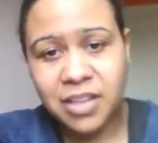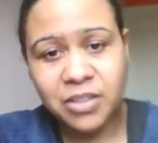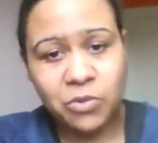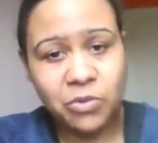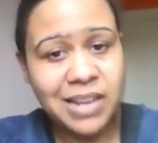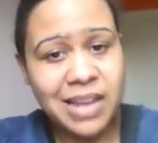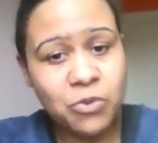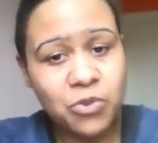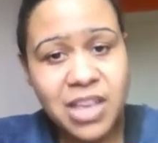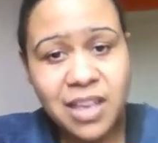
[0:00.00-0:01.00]
Donc là,
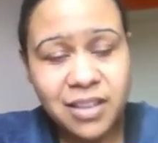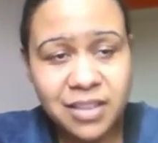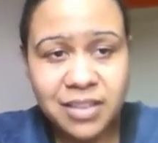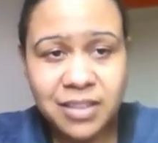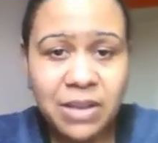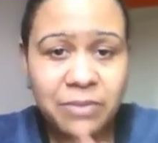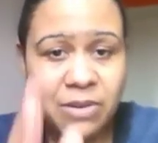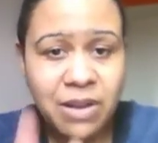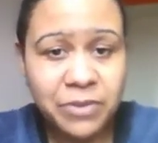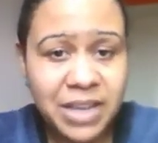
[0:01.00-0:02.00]
mon cher, il va
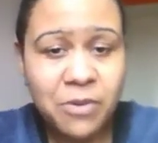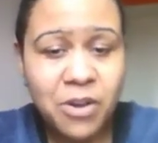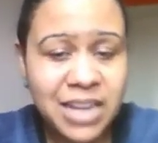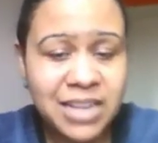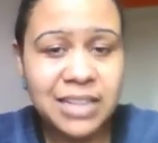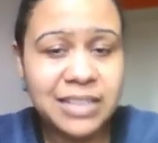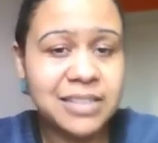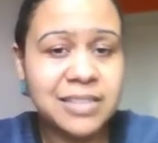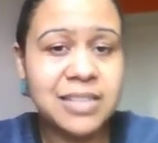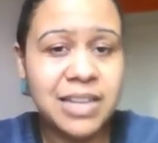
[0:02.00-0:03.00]
falloir vraiment aller
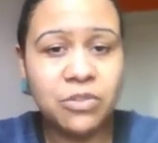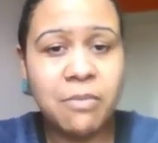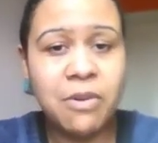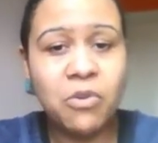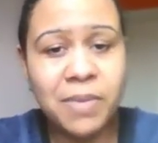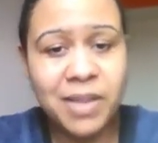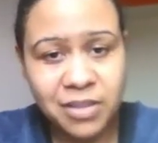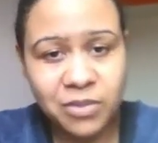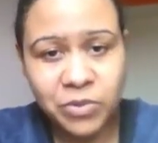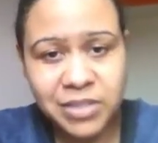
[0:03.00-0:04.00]
t'adresser directement aux
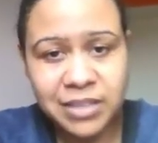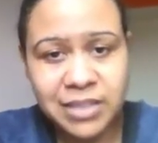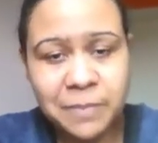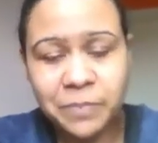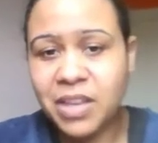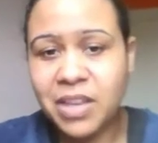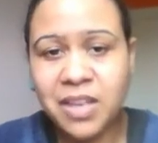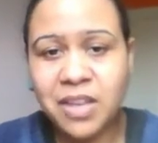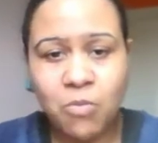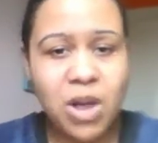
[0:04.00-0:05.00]
personnes concernées.
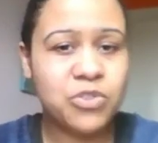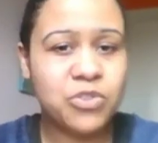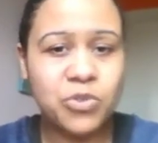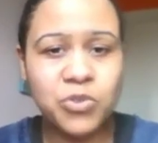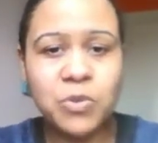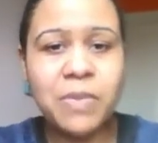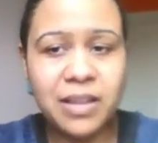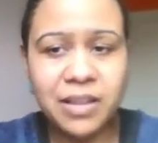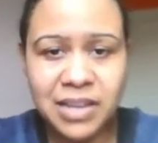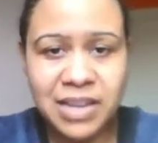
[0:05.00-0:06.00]
Moi, je ne suis
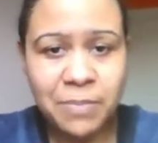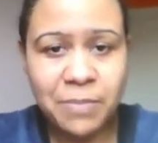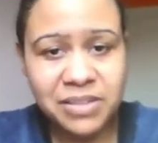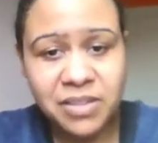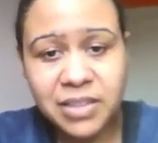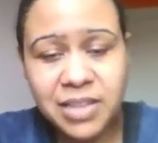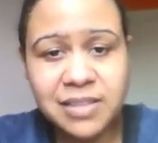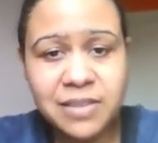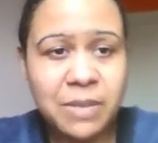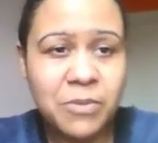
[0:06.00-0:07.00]
pas la personne et
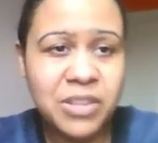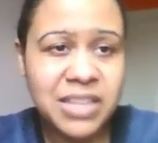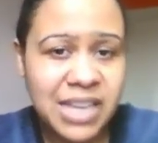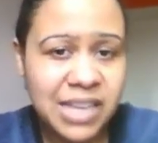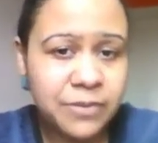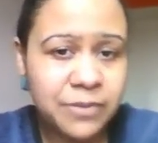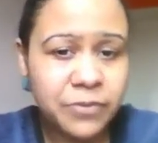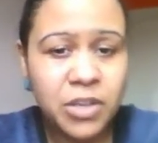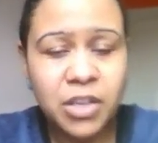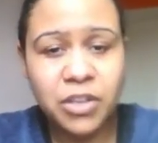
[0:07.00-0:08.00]
c'est vraiment
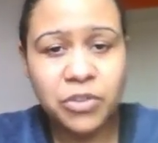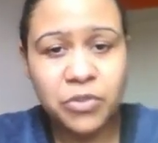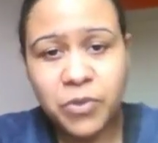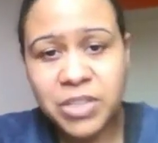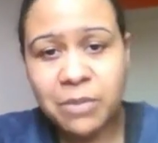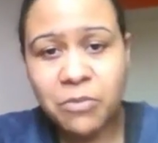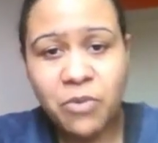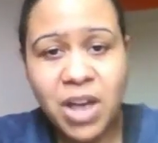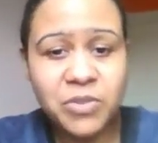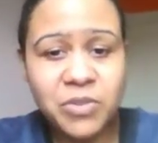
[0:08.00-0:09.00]
négatif de venir me
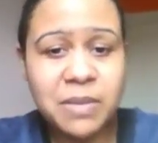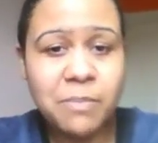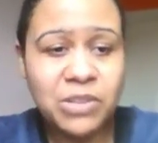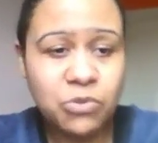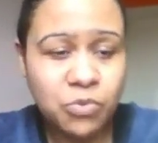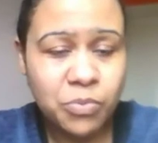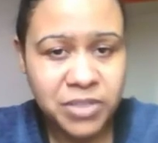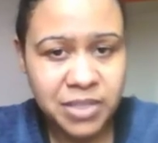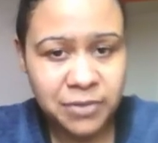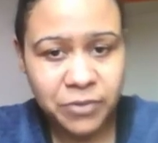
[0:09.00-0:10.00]
voir, ce n'est pas du tout
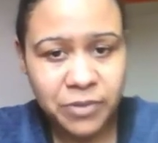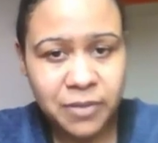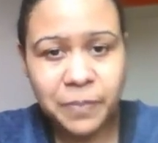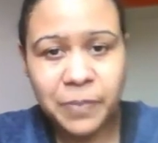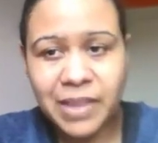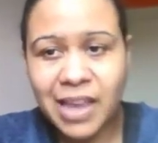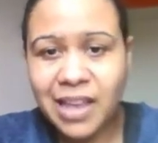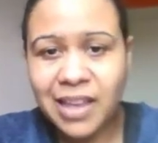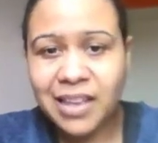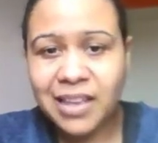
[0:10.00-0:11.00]
positif.
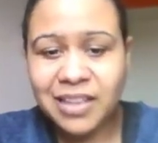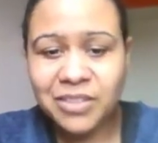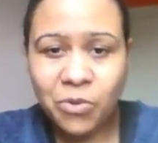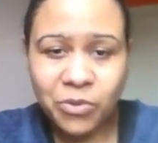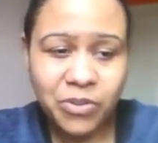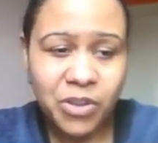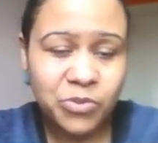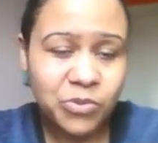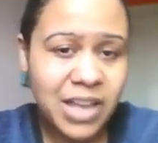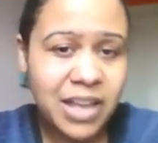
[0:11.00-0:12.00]
Donc, en
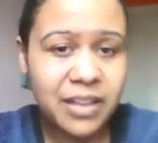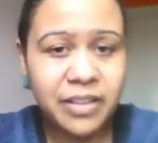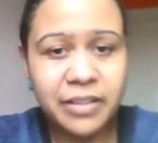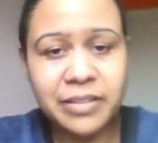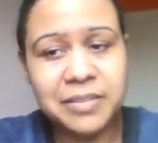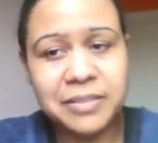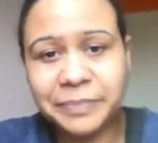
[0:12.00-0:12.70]
tout cas, euh,